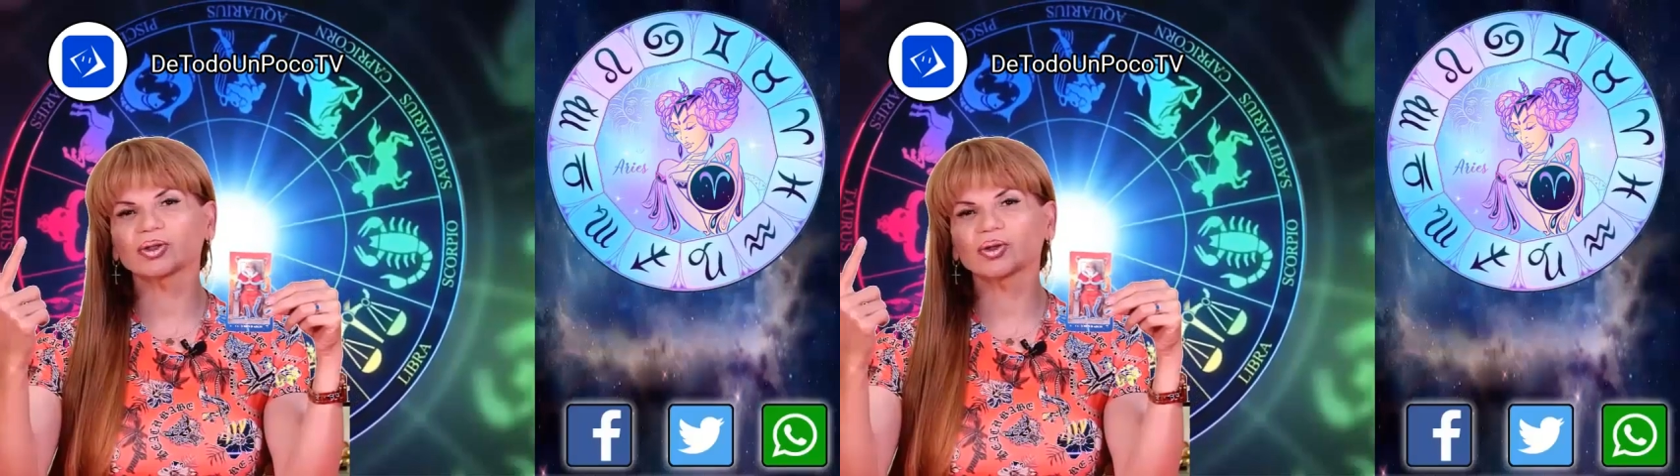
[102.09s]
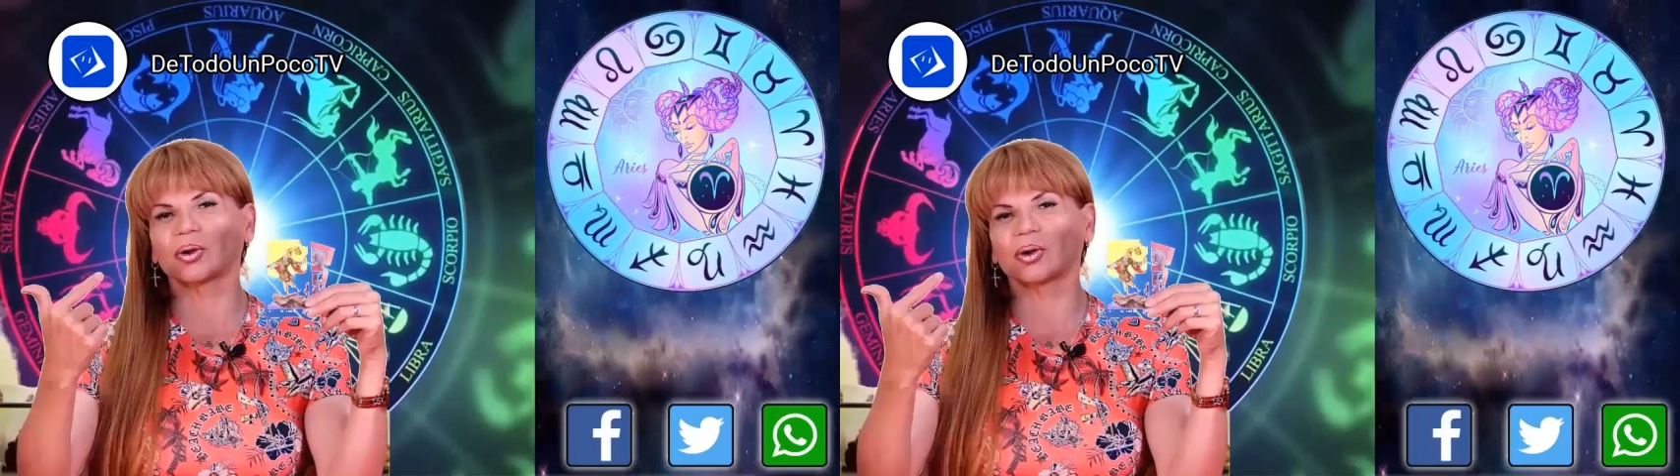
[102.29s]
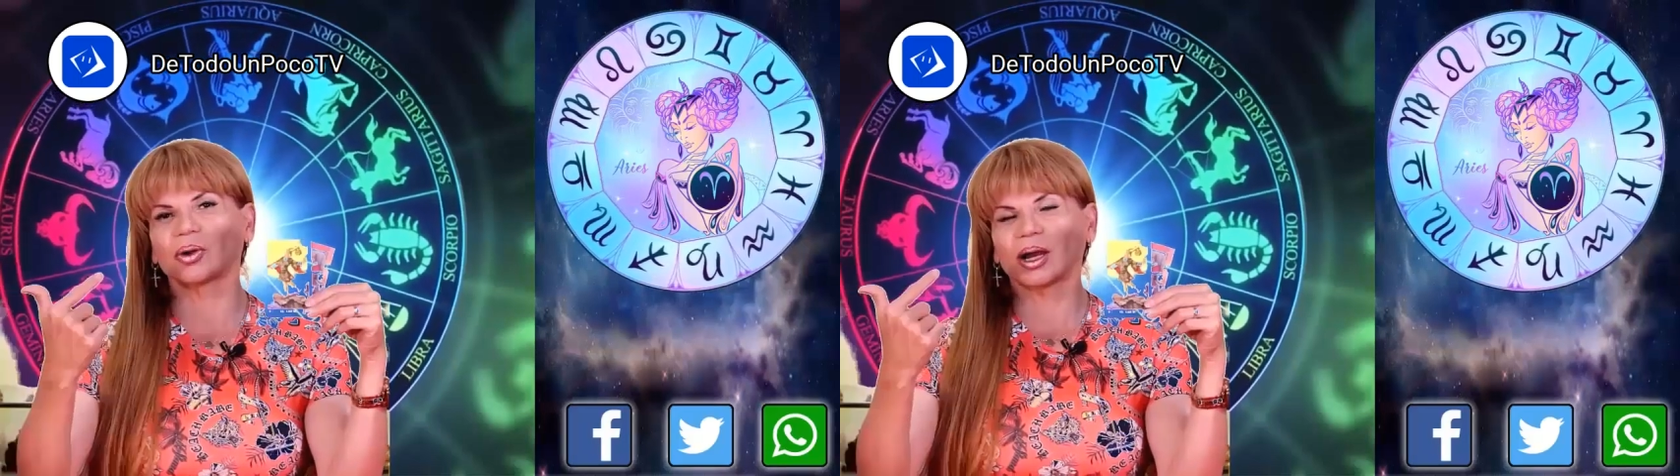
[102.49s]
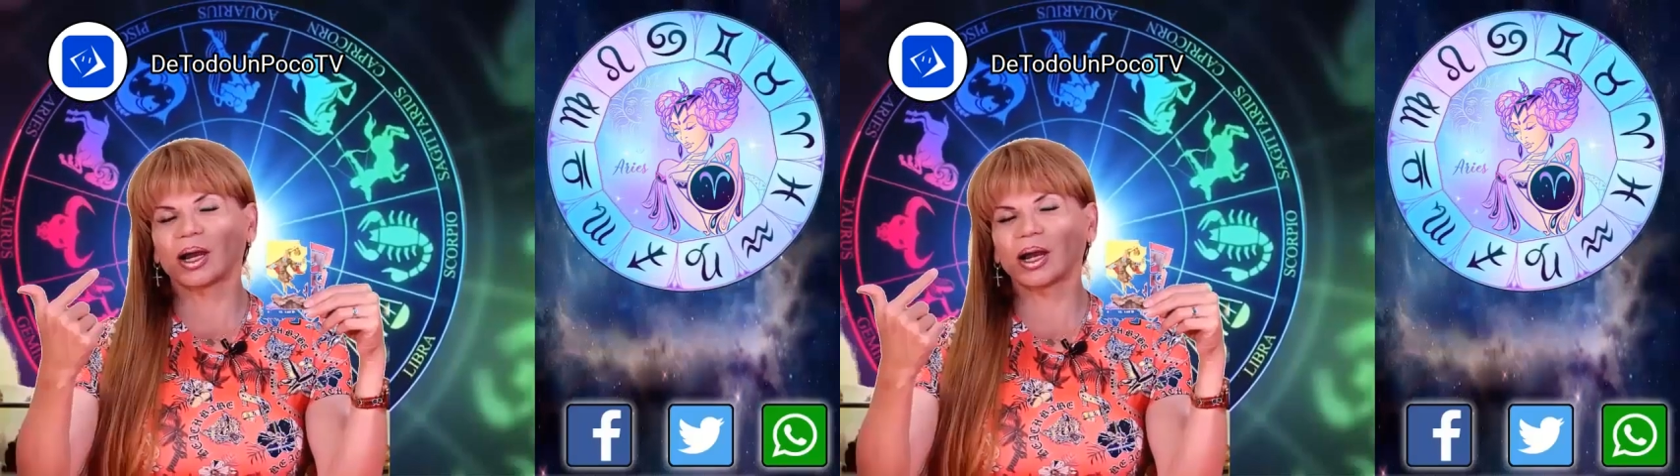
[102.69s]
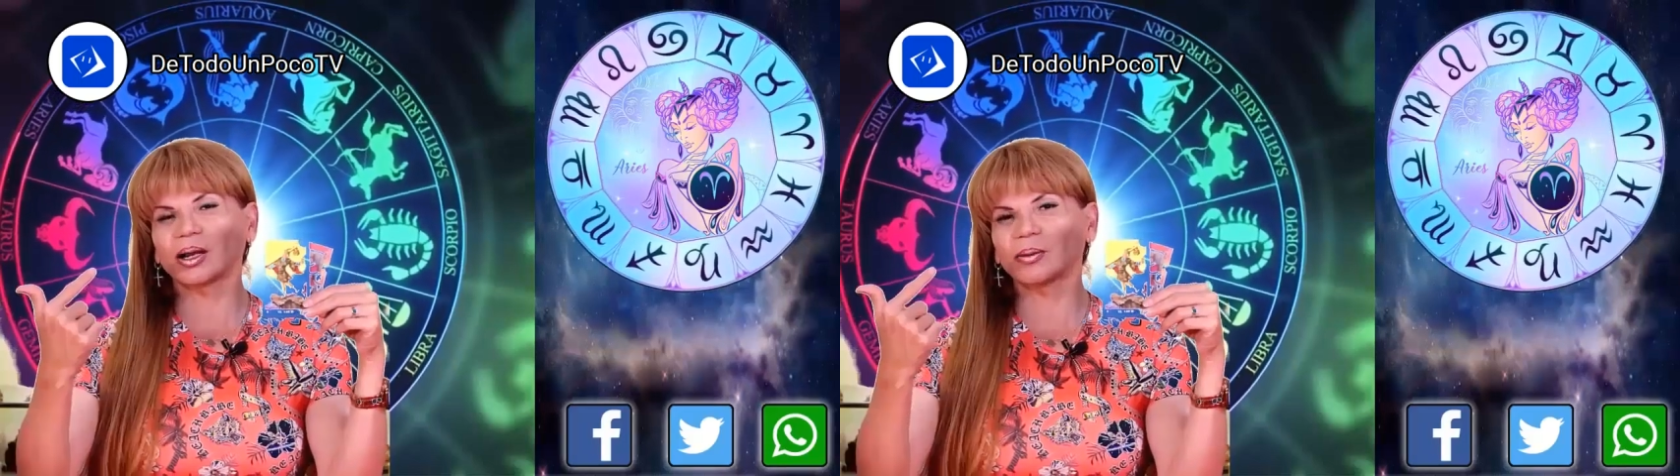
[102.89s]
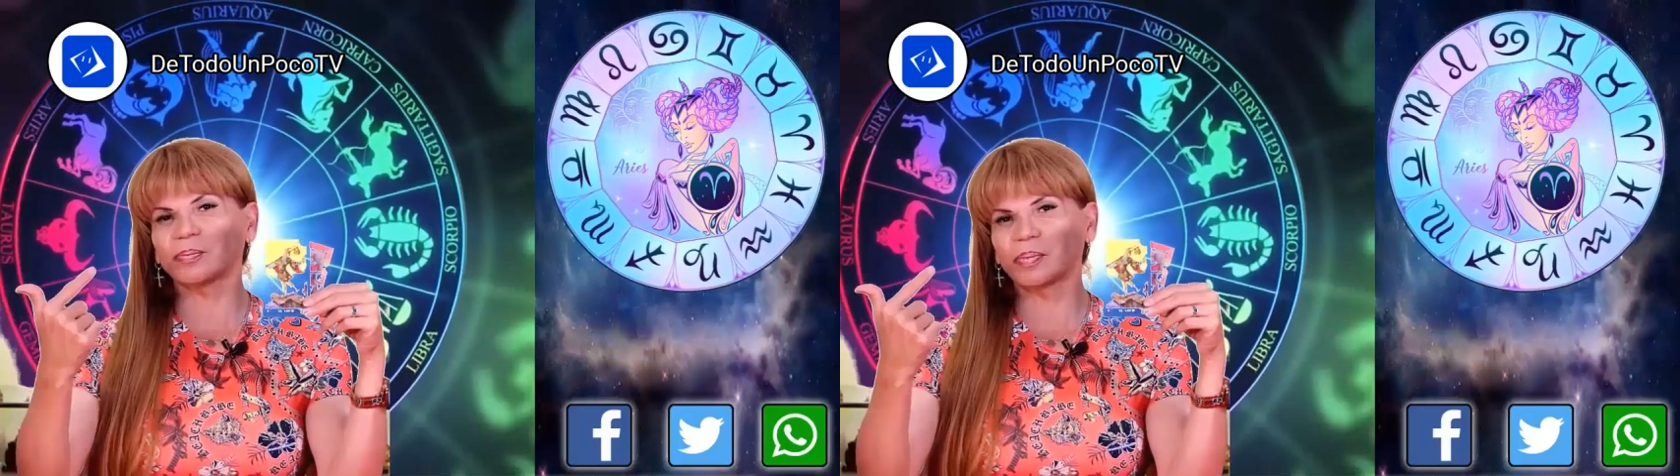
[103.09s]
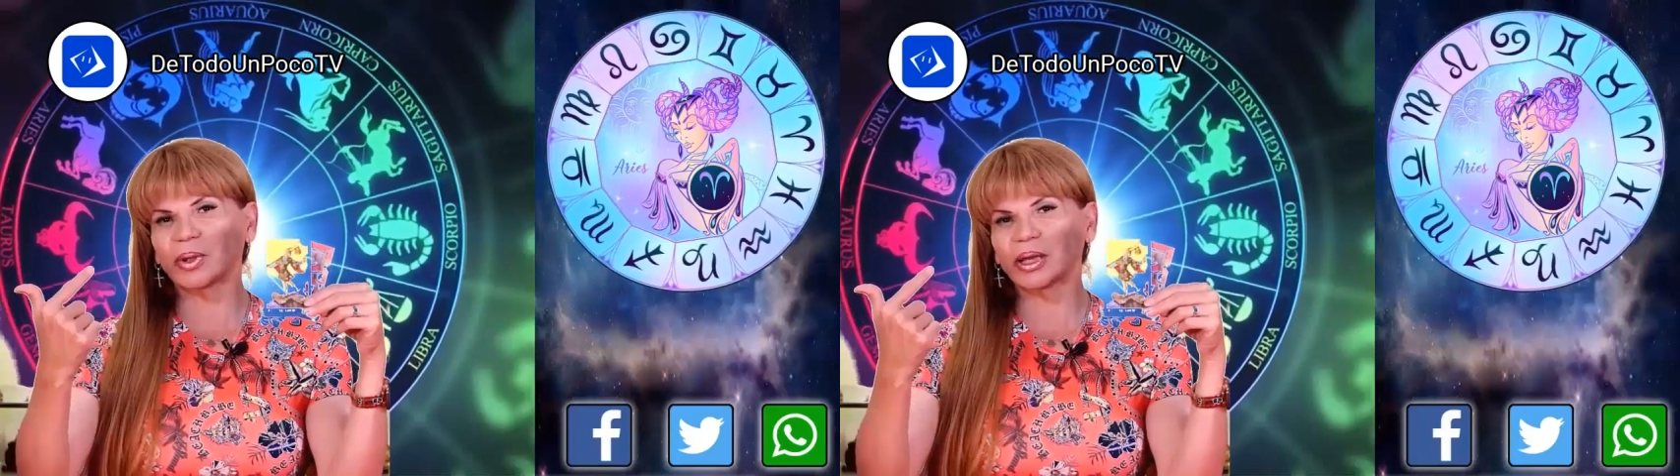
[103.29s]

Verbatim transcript: por completo al trabajo.